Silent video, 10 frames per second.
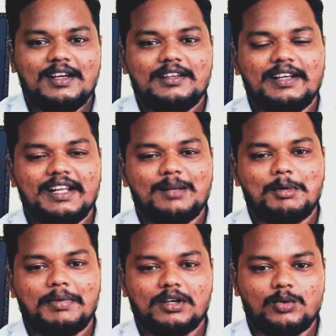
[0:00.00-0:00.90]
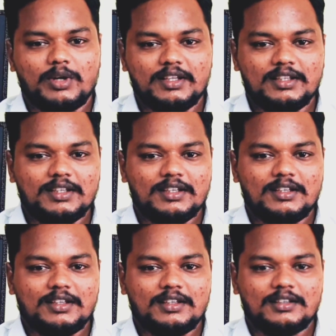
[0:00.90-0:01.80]
இன்றைக்கி நம்ம பார்க்கக்கூடியது
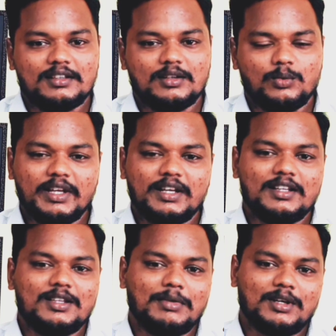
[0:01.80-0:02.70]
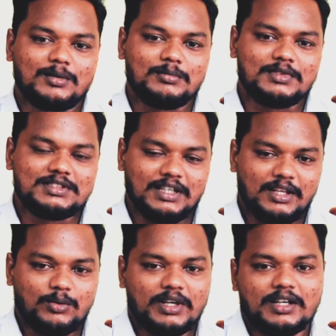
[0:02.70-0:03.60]
உயர்நீதிமன்றம் சென்னை
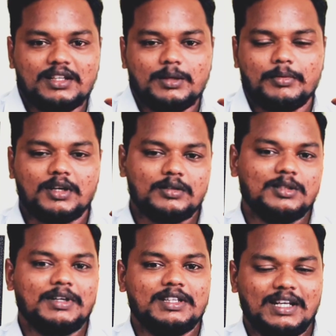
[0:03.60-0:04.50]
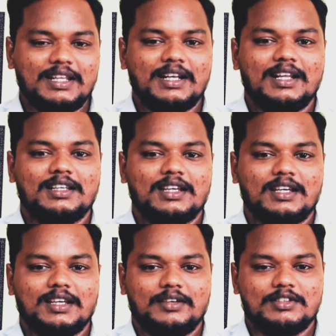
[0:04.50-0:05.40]
உயர்நீதிமன்றம் வந்து பார்த்திங்கன்னா இன்றைக்கி
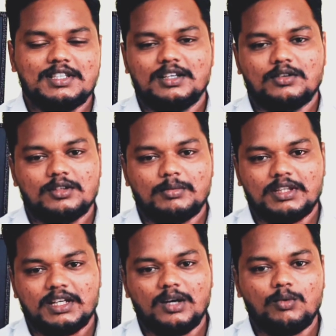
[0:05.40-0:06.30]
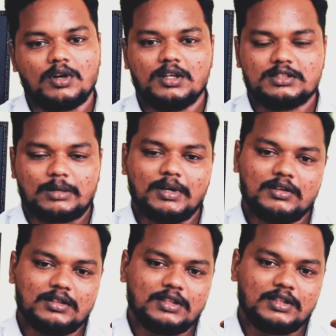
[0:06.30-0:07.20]
விஜய்க்கு வந்து பார்த்திங்கன்னா ஒரு லட்ச ரூபா
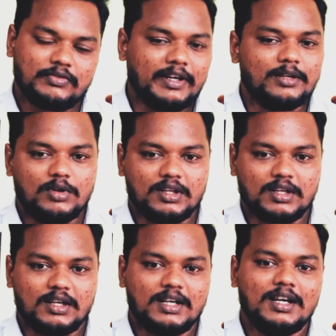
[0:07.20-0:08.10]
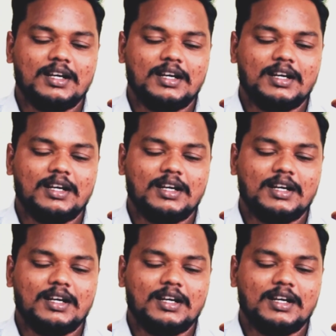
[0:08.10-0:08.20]
வந்து ஃபைன் போட்டிருக்காங்க